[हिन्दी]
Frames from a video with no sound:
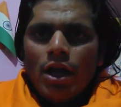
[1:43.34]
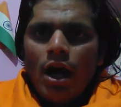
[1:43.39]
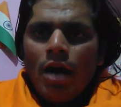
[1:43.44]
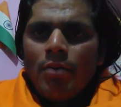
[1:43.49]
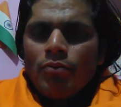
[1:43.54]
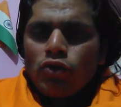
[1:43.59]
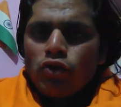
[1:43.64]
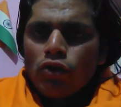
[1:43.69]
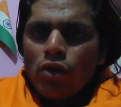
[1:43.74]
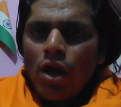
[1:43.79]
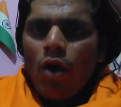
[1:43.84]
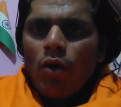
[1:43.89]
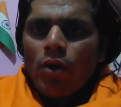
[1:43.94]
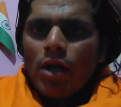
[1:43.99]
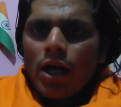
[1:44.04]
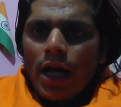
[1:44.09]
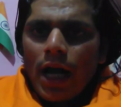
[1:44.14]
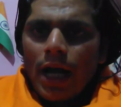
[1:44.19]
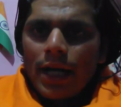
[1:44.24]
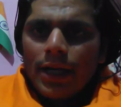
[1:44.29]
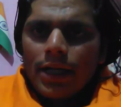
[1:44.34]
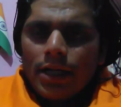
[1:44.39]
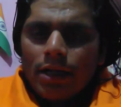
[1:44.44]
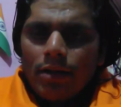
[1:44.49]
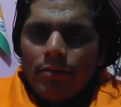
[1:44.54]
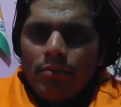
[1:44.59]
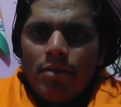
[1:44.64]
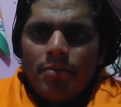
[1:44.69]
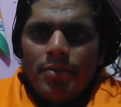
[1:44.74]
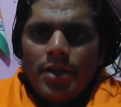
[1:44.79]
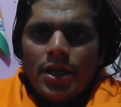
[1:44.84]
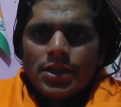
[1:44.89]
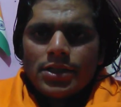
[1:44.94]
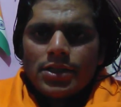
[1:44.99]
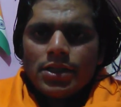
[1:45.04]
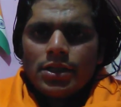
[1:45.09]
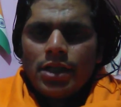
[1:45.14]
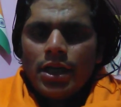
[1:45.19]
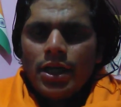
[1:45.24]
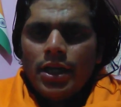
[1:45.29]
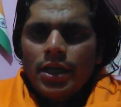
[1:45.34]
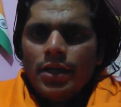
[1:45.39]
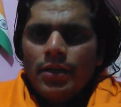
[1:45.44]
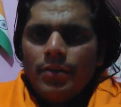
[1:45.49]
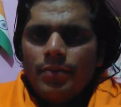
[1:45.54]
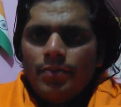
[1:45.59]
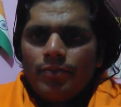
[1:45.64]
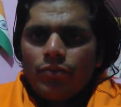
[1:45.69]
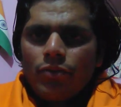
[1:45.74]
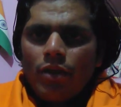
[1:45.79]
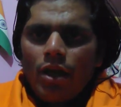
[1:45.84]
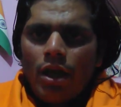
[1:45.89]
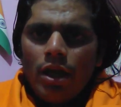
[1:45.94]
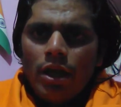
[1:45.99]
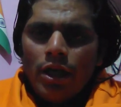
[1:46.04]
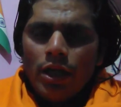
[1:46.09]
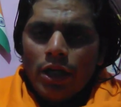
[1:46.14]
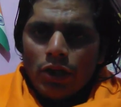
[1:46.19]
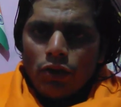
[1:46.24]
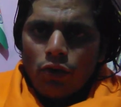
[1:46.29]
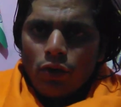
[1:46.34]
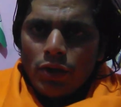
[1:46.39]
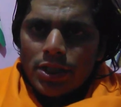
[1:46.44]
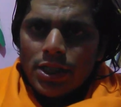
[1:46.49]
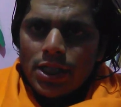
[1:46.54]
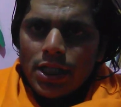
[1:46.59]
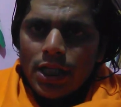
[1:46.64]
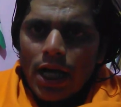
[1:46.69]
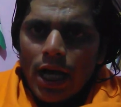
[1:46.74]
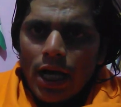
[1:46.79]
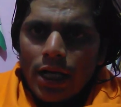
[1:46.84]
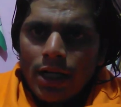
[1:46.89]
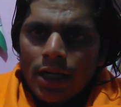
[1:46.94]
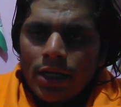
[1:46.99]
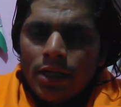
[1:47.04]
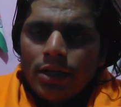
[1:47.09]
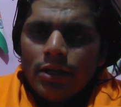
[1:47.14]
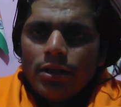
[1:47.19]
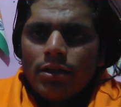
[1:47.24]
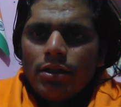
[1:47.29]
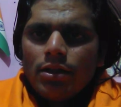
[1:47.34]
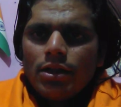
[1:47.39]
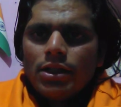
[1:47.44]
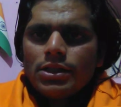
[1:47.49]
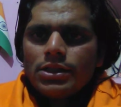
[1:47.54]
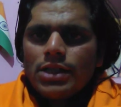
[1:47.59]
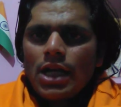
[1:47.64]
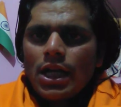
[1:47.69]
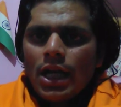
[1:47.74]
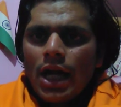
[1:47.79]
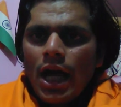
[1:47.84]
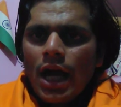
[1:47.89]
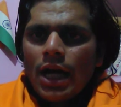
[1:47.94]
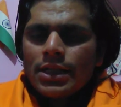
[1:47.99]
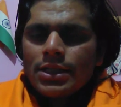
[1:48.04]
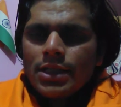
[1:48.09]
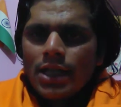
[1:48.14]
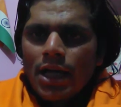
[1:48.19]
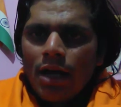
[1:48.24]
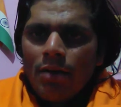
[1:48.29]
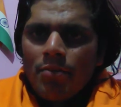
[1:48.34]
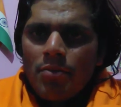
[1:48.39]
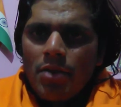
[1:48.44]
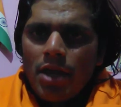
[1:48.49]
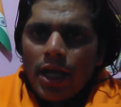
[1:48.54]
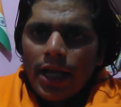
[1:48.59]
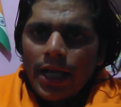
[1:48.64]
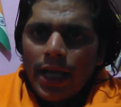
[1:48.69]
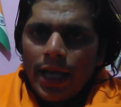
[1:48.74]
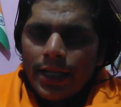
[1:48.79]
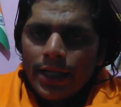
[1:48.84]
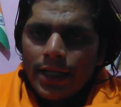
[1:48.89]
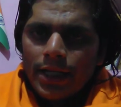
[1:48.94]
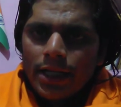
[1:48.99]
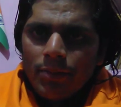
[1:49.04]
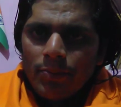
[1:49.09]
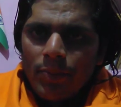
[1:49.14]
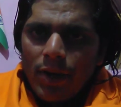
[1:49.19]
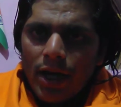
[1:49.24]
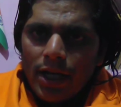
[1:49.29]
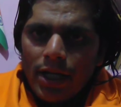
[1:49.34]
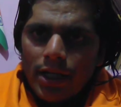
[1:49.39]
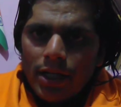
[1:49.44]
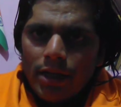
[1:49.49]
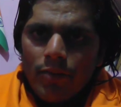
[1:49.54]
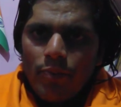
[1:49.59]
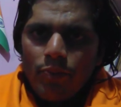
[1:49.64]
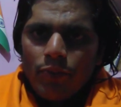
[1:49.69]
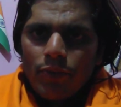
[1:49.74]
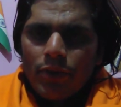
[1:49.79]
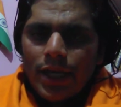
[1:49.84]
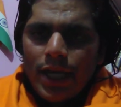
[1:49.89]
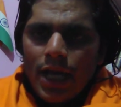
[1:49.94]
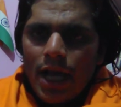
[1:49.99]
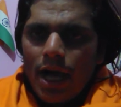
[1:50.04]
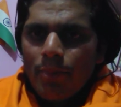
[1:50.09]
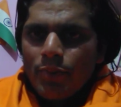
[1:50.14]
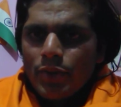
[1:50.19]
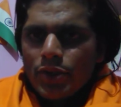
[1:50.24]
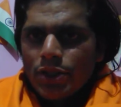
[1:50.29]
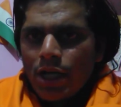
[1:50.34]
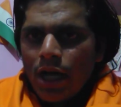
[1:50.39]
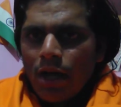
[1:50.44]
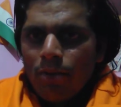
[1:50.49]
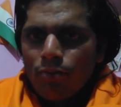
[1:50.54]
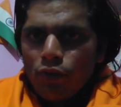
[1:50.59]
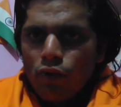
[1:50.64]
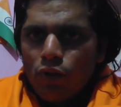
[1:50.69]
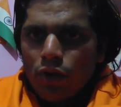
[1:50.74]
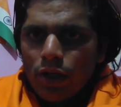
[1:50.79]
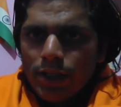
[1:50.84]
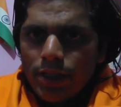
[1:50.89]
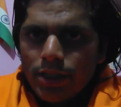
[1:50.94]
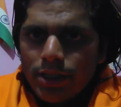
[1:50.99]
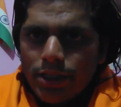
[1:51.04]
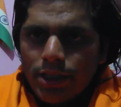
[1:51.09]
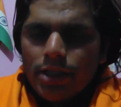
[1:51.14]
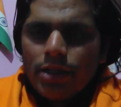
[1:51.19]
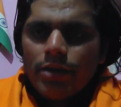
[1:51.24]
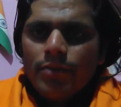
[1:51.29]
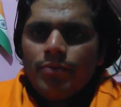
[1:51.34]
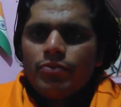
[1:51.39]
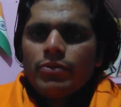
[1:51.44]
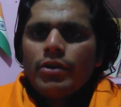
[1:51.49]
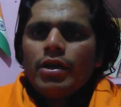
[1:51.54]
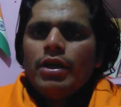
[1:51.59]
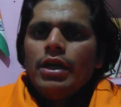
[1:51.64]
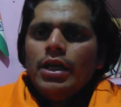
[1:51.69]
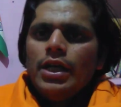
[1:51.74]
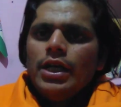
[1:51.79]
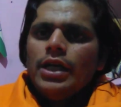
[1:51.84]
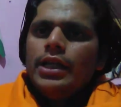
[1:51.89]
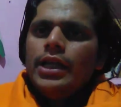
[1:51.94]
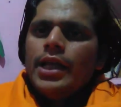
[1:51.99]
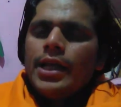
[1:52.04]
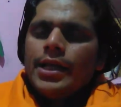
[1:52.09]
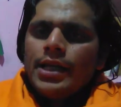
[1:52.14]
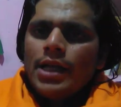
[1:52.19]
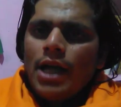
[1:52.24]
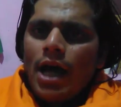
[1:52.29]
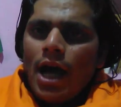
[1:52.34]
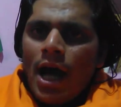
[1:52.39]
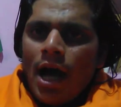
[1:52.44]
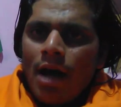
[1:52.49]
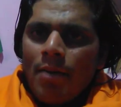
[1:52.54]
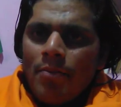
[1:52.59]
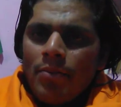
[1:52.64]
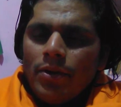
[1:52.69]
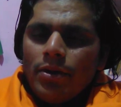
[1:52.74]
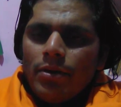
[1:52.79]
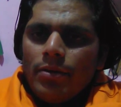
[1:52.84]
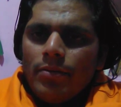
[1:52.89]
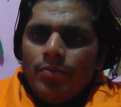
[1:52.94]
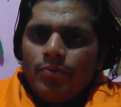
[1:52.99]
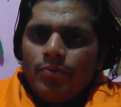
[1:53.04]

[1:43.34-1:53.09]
हम चुनाव के कार्यक्रम में व्यस्त थे तो इसी कारण सरकार से हम ये कह नहीं पाए कि आप इस काम को कीजिए लेकिन अब